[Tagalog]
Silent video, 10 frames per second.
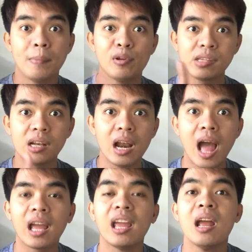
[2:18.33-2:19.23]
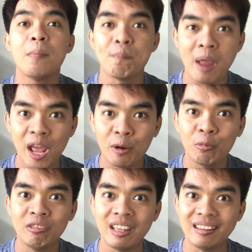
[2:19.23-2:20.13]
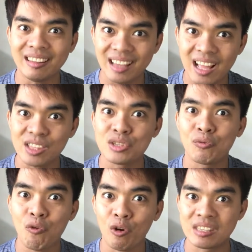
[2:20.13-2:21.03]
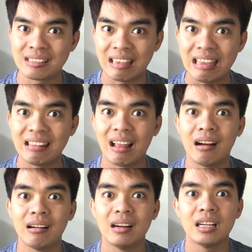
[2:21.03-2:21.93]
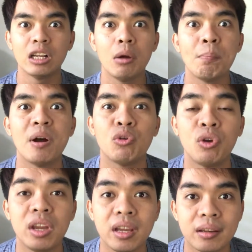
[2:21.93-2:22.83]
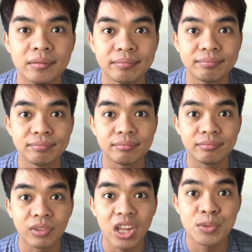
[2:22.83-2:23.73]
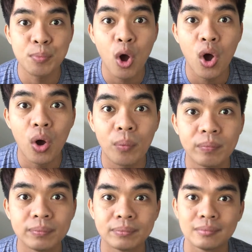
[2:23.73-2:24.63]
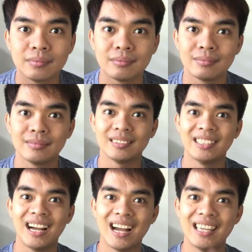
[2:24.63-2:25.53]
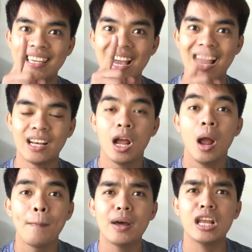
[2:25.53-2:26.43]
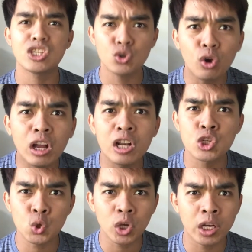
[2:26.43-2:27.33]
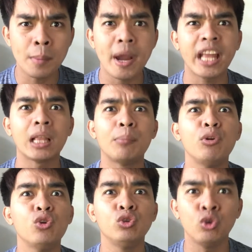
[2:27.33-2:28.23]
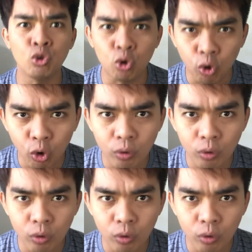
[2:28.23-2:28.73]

Pero sa lalaki, meron din yan sa foreskin ng manoy. Gets mo? Ayan. Para sure ka na sure ka na makita mo yung dugo.